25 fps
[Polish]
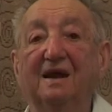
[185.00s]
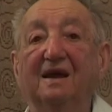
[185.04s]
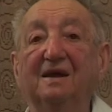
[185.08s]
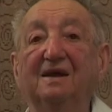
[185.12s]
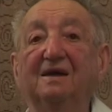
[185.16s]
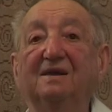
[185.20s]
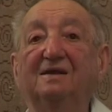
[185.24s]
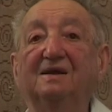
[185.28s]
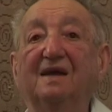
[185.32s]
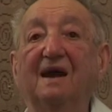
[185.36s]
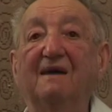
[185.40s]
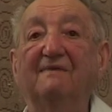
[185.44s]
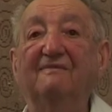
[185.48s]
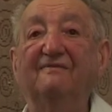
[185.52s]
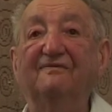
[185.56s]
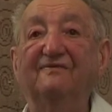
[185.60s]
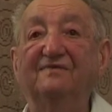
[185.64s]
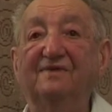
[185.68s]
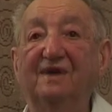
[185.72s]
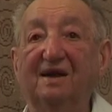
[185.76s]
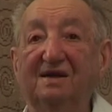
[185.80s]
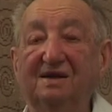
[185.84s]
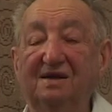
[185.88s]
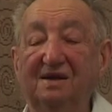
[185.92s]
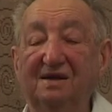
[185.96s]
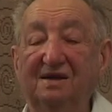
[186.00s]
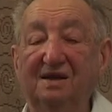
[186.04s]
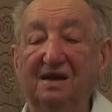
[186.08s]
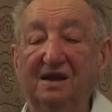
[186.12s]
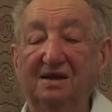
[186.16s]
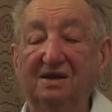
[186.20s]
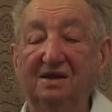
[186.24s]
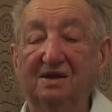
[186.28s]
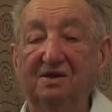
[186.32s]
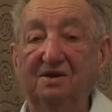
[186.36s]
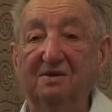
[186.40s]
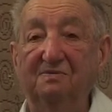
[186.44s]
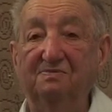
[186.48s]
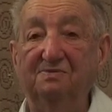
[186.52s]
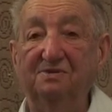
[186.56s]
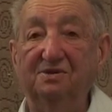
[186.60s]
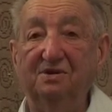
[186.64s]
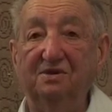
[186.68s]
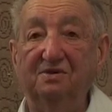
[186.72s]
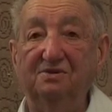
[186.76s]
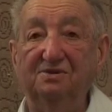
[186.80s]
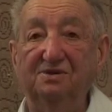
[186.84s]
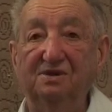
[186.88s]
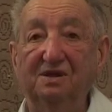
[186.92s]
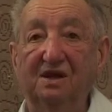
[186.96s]
I tam wtedy dla niego
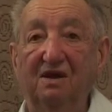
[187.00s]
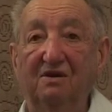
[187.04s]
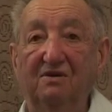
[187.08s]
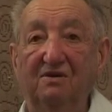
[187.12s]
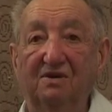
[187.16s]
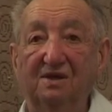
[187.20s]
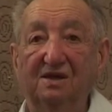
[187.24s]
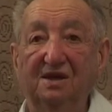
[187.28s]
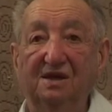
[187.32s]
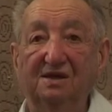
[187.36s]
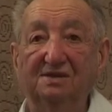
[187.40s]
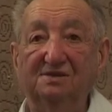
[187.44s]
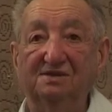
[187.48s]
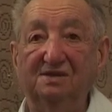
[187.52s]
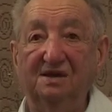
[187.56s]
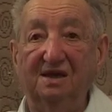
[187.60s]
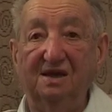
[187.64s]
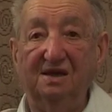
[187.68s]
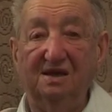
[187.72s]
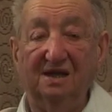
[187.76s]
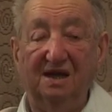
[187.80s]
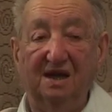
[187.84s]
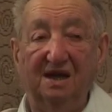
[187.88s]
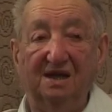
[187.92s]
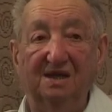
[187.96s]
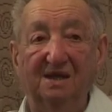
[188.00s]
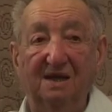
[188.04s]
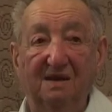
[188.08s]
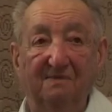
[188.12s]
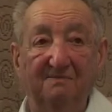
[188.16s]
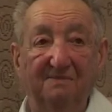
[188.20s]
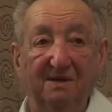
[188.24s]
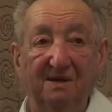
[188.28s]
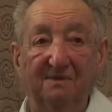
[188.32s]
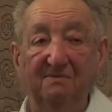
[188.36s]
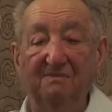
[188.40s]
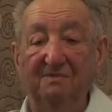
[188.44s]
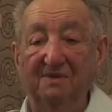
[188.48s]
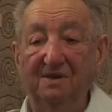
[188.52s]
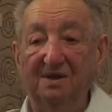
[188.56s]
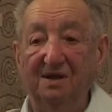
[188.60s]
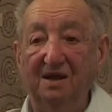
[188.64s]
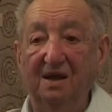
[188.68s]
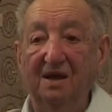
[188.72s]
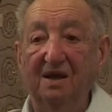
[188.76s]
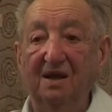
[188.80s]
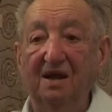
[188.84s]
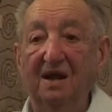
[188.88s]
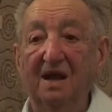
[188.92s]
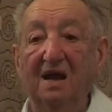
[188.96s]
przychodziła orkiestra grała na
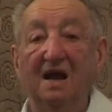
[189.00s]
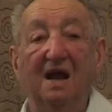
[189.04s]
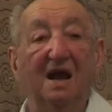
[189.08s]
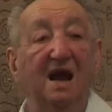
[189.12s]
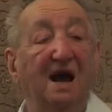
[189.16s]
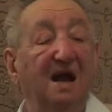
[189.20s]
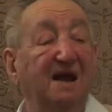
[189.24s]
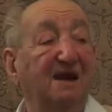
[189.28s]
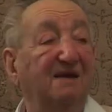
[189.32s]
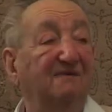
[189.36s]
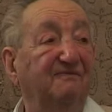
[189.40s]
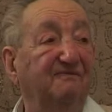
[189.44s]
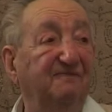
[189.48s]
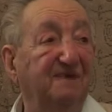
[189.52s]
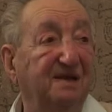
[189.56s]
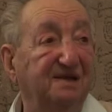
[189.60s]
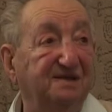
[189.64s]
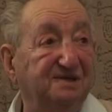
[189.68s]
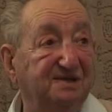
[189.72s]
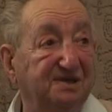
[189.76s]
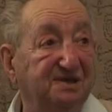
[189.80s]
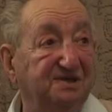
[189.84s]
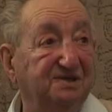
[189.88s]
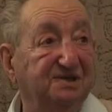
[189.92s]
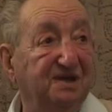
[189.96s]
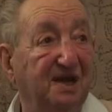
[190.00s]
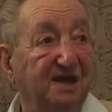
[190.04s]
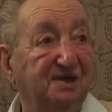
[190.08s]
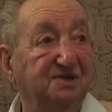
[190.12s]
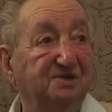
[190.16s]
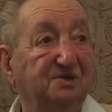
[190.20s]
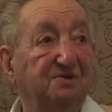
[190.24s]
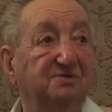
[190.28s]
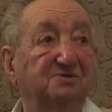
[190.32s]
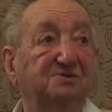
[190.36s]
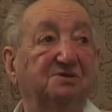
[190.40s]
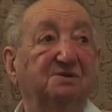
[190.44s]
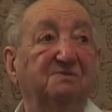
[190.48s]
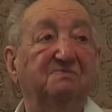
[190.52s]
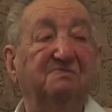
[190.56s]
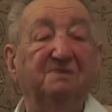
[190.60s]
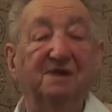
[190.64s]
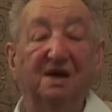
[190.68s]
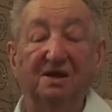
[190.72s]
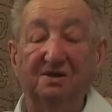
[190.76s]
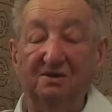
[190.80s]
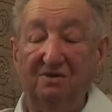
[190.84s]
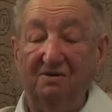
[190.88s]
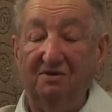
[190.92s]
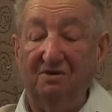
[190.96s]
bębnie. Ale w międzyczasie
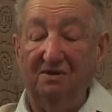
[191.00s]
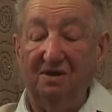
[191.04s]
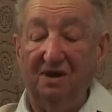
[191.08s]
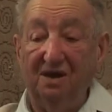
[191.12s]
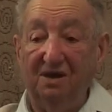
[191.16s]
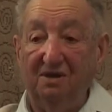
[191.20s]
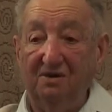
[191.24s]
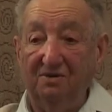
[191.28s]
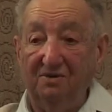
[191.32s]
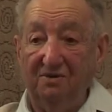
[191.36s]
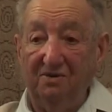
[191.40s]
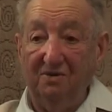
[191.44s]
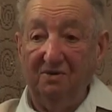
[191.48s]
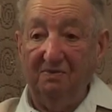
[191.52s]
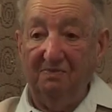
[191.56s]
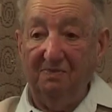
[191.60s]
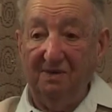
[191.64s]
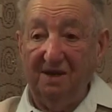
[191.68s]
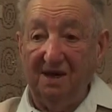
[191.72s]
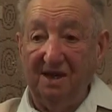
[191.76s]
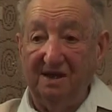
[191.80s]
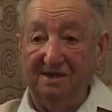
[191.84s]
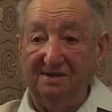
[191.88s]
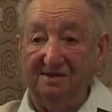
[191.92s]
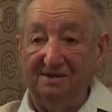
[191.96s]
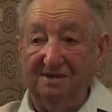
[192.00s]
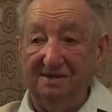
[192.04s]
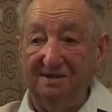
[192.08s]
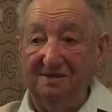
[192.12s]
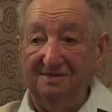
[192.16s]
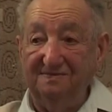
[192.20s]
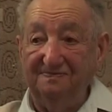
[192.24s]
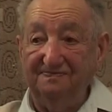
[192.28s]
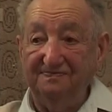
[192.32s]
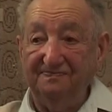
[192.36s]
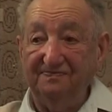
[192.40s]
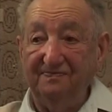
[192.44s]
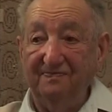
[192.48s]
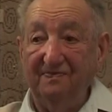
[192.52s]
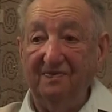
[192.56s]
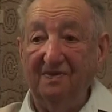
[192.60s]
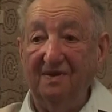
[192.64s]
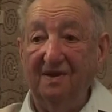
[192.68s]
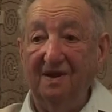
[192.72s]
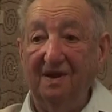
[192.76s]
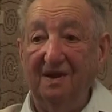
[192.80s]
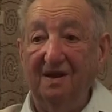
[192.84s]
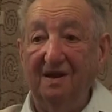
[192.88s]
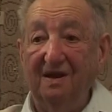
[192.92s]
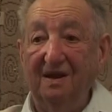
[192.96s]
usypiano chorego do operacji.
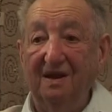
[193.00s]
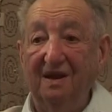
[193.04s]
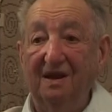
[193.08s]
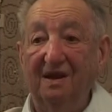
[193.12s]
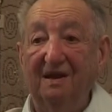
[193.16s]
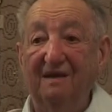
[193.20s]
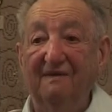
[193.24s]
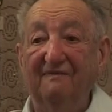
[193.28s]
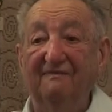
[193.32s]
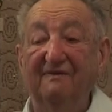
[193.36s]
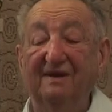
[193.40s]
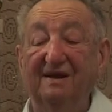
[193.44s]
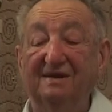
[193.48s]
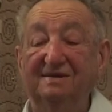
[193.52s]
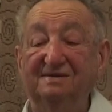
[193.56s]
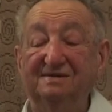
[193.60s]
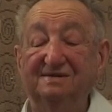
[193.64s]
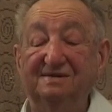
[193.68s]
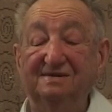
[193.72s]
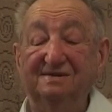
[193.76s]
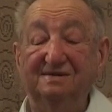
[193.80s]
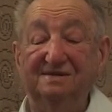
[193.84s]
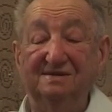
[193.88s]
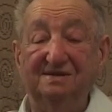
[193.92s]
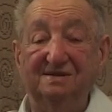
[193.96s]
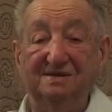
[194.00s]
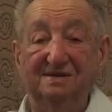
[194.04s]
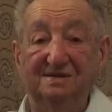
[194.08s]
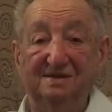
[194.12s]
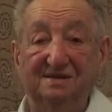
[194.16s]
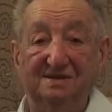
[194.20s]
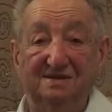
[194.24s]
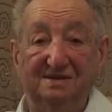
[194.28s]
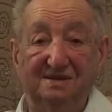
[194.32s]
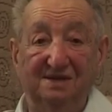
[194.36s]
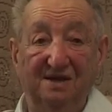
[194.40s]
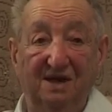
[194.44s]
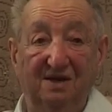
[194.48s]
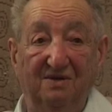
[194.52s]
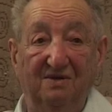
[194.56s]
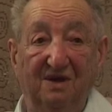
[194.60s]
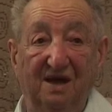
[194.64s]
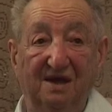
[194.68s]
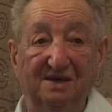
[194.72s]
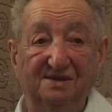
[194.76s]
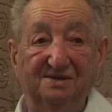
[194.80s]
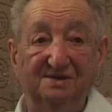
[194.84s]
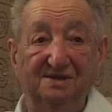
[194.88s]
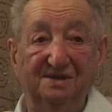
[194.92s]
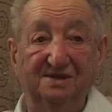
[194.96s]
Więc jego
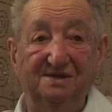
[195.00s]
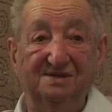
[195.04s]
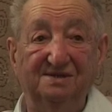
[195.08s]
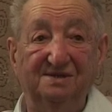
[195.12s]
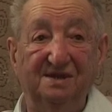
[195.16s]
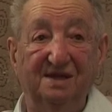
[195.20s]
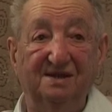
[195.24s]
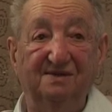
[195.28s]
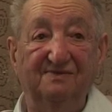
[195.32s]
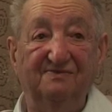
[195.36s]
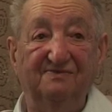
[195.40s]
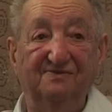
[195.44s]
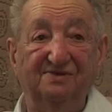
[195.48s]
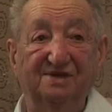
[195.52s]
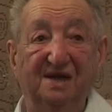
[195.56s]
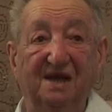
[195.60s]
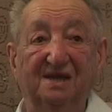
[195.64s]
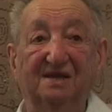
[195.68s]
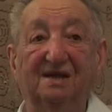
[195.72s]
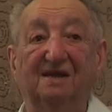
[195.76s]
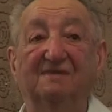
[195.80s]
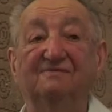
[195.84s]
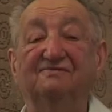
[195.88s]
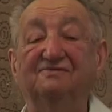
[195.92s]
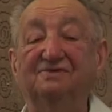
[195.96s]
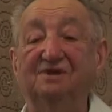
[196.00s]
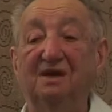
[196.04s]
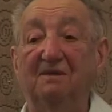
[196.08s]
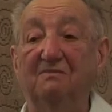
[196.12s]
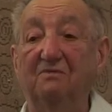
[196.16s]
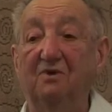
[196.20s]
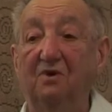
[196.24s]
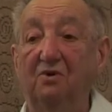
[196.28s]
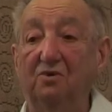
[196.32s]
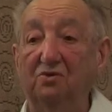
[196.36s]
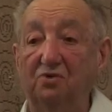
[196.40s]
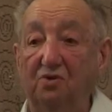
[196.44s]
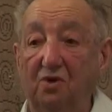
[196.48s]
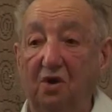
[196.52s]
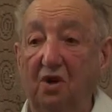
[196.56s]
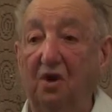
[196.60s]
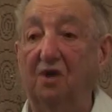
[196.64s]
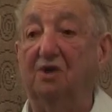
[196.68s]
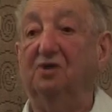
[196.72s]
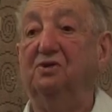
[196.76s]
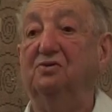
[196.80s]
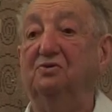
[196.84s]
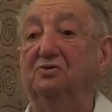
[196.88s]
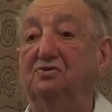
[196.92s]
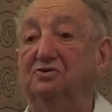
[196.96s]
asystent wsiadał w samochód,
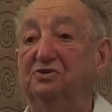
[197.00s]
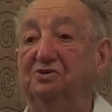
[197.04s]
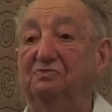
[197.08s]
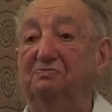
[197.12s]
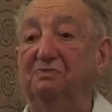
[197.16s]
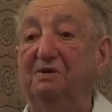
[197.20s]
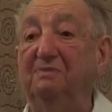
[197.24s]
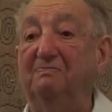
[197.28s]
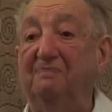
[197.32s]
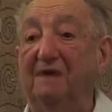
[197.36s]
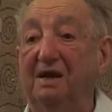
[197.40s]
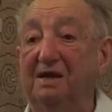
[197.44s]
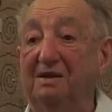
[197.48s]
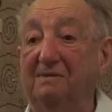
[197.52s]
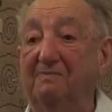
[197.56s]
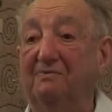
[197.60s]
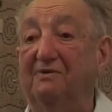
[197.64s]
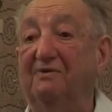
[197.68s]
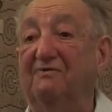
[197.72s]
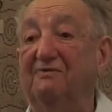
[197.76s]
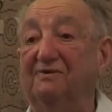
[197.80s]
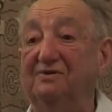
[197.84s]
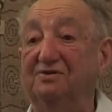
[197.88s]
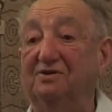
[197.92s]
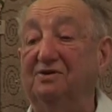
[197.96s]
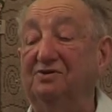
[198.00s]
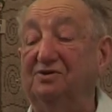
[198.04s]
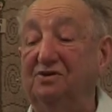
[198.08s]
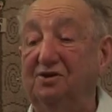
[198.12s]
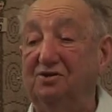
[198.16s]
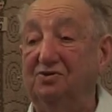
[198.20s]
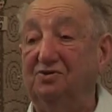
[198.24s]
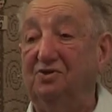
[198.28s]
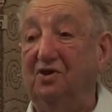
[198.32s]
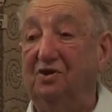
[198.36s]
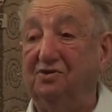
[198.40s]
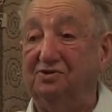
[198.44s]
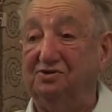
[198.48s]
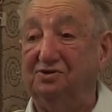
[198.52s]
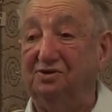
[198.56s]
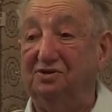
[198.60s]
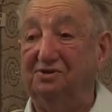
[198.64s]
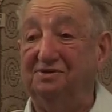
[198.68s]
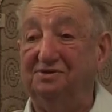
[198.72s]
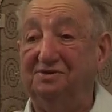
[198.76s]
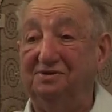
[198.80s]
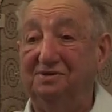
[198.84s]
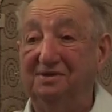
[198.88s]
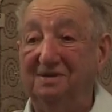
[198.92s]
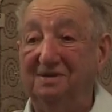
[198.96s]
chory już śpi, panie profesorze, dosyć.